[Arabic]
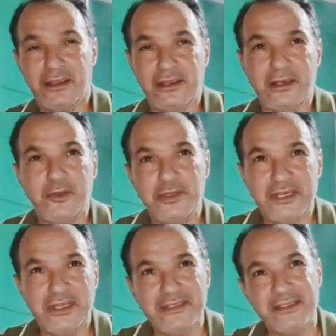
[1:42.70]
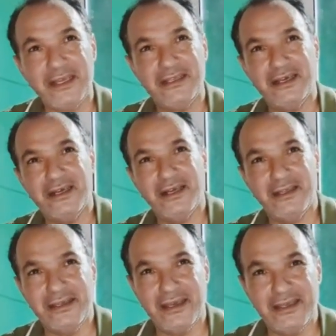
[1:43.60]
إلى هنا نأتي على
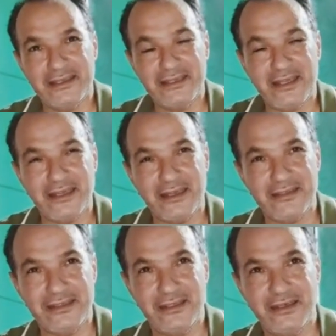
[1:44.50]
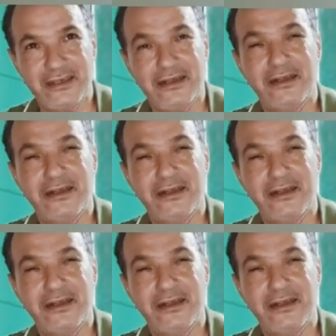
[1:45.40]
نهاية حلقتنا